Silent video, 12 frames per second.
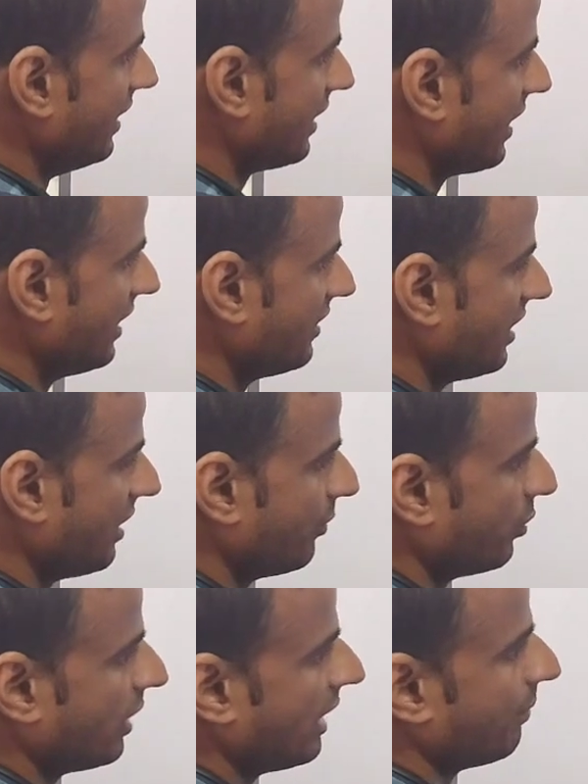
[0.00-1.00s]
इनका जन्म
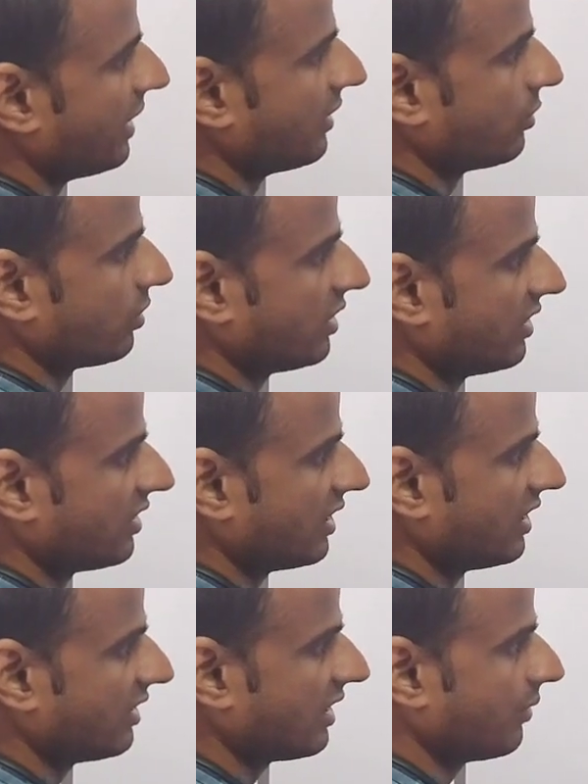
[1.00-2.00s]
हुआ है पाँच सौ
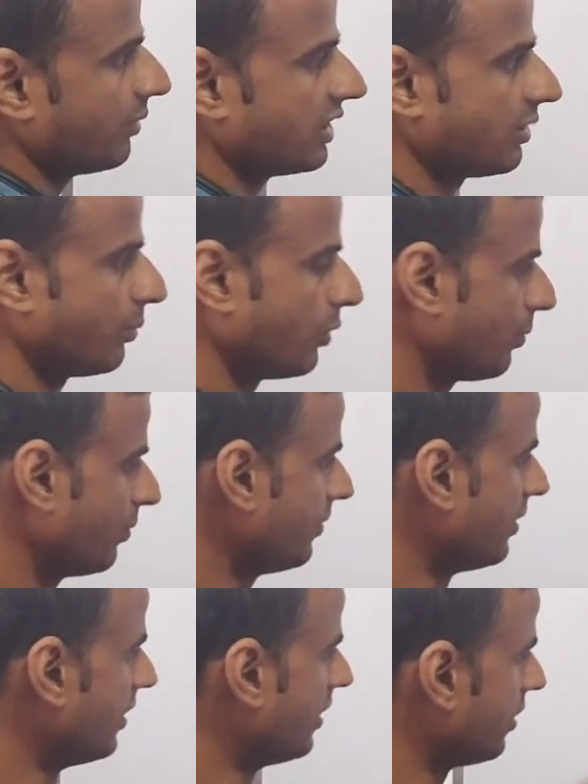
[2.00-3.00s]
तिरसठ ईसा वर्ष कुल
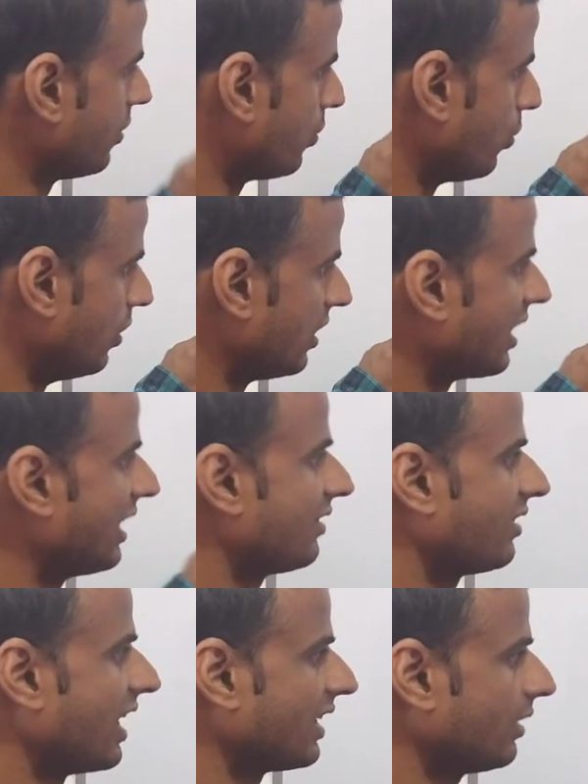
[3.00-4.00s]
कुल था
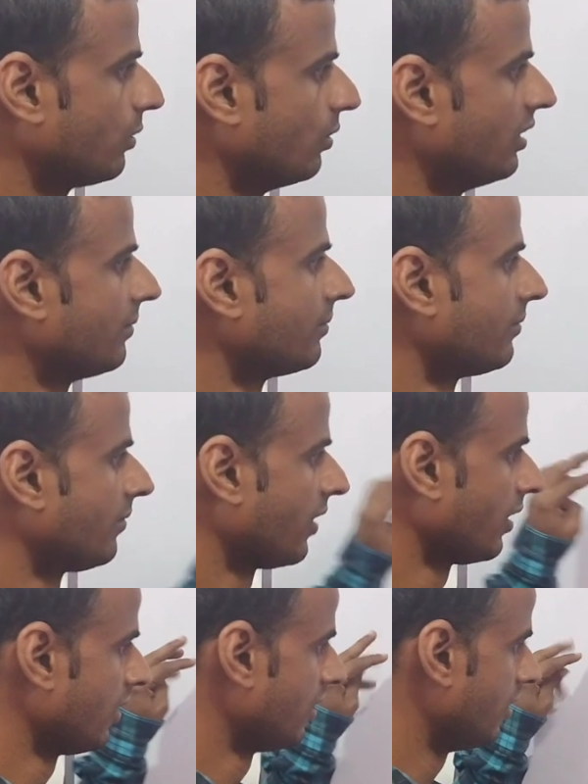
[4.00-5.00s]
शाक्य कुल
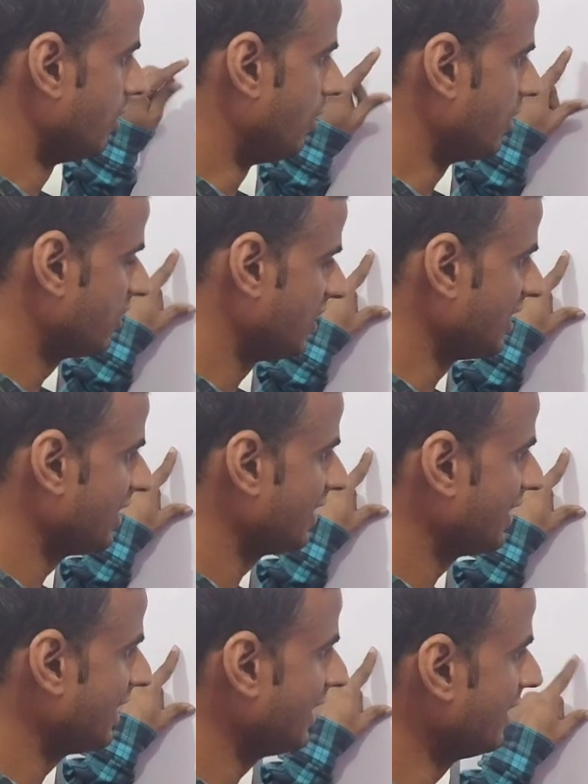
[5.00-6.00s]
और छत्र
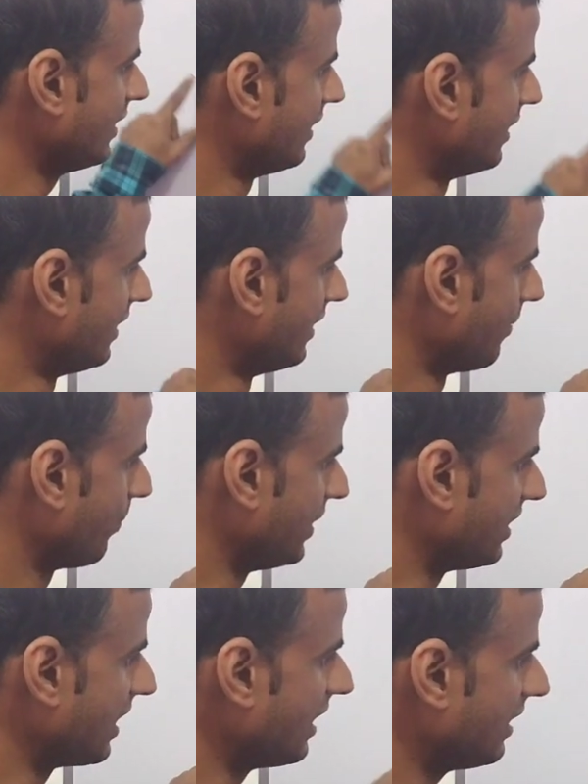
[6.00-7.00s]
थे
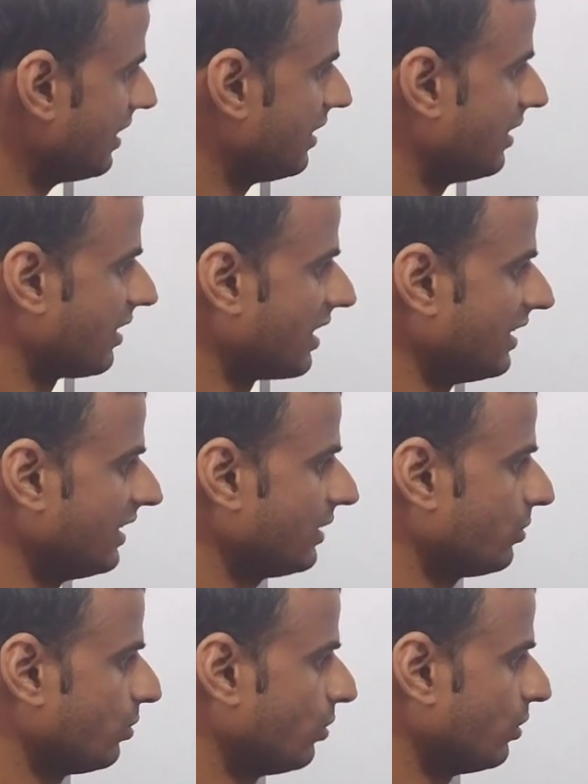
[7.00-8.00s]
पिता राजा
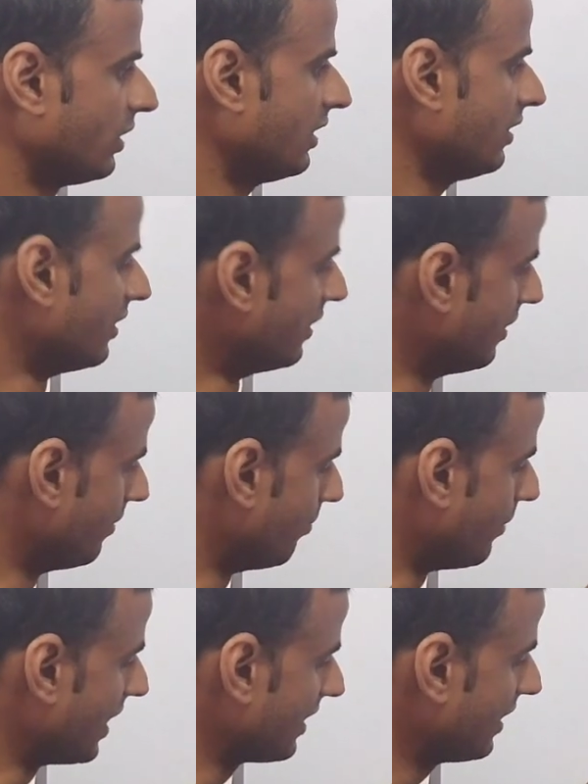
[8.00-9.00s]
सुधोधन
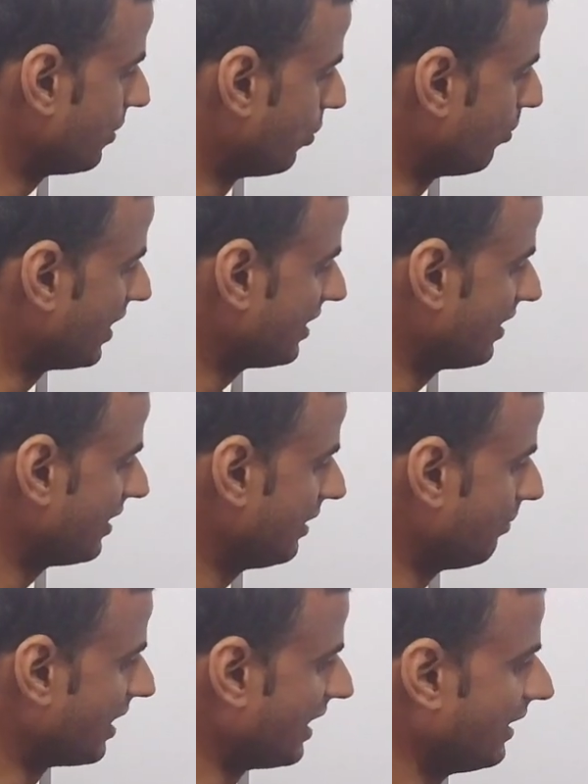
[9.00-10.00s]
माता दो माता थी
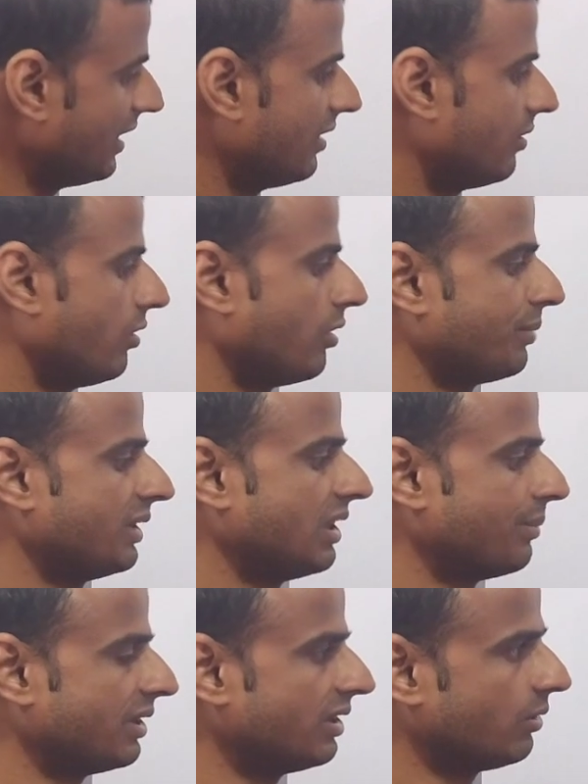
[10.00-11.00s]
माया और
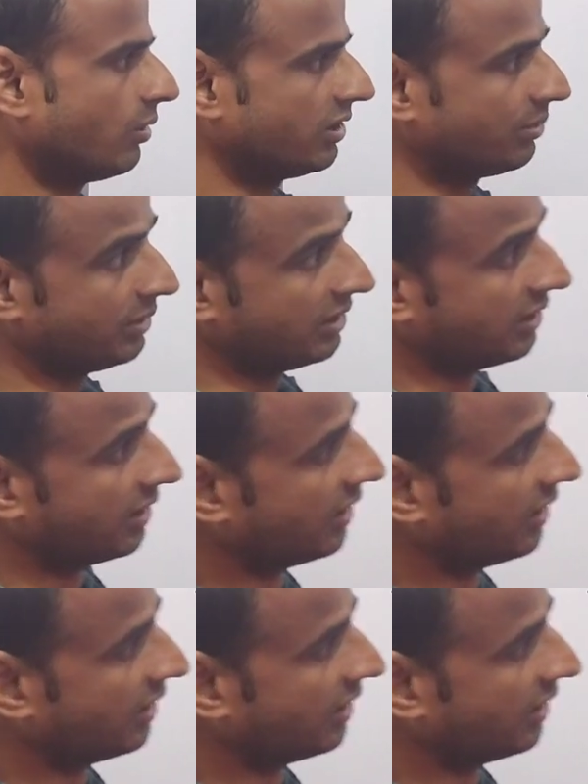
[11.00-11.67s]
प्रजापति गौतमी